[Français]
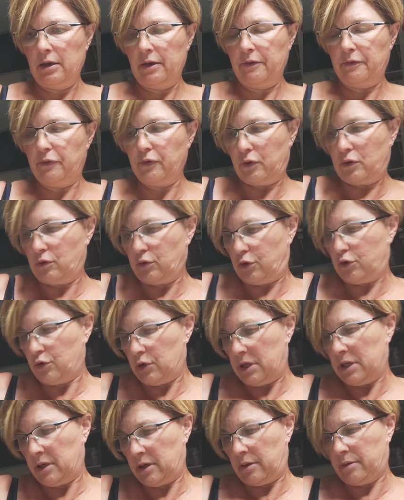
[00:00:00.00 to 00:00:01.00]
il faut que je
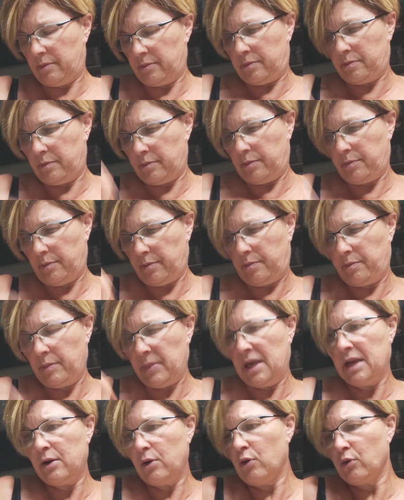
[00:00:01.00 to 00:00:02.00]
les
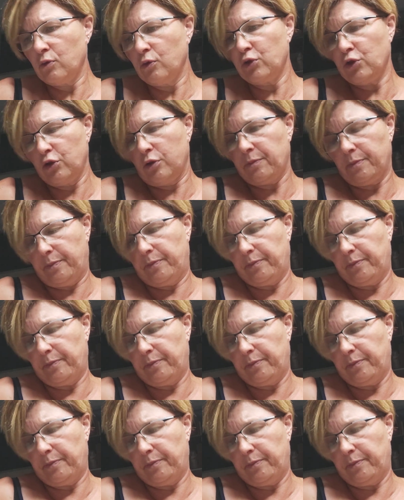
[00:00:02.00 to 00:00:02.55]
mélange